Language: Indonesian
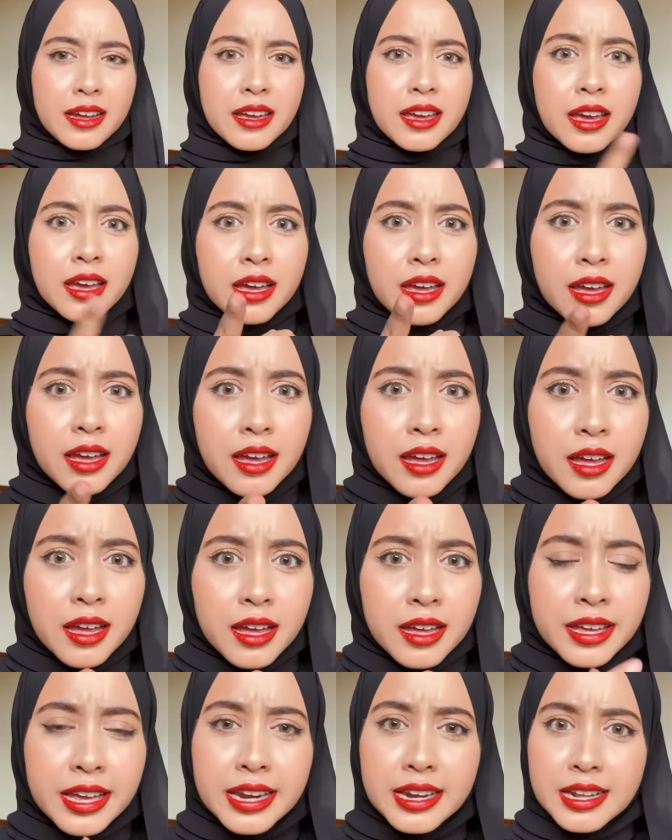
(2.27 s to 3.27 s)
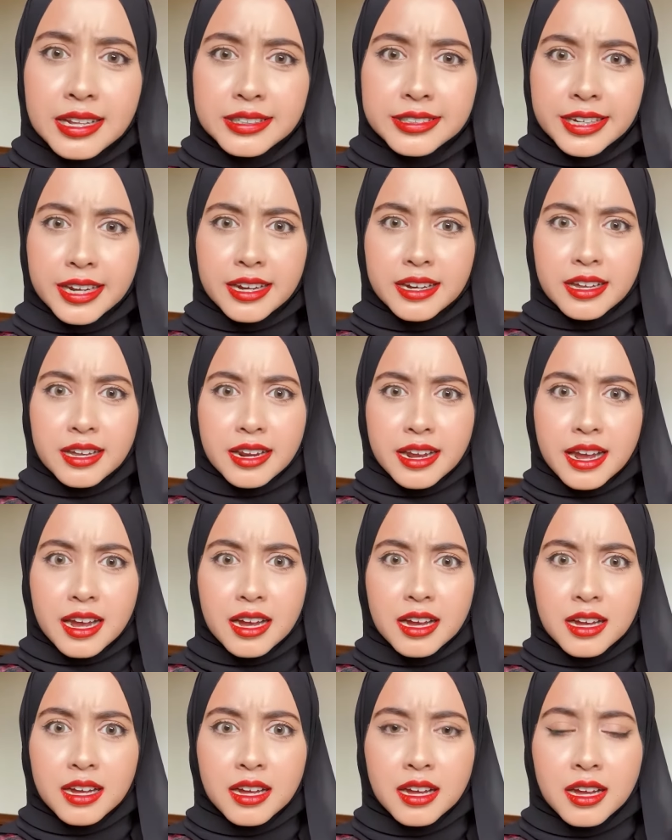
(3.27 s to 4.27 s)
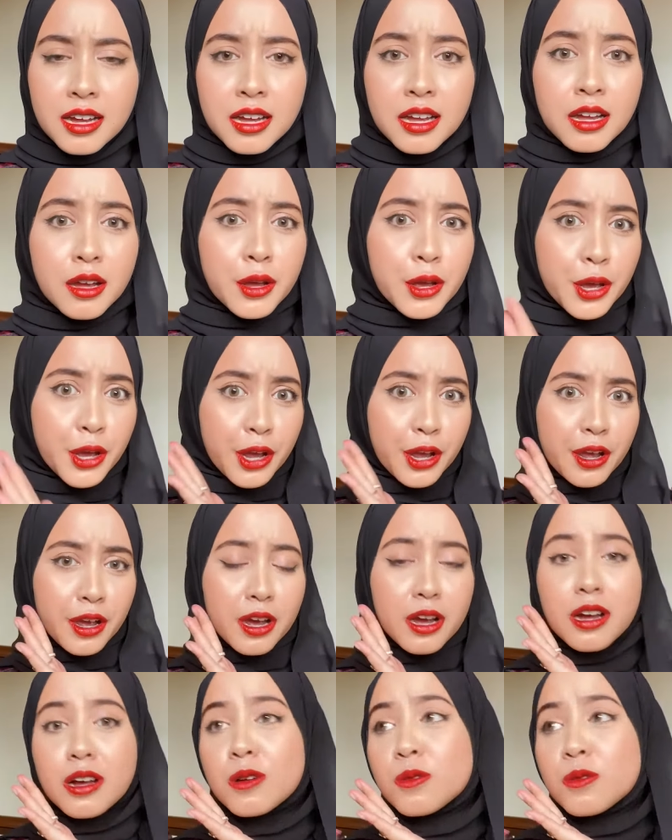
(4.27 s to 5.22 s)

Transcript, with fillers: Ih, Kendall Jenner ya? Iya.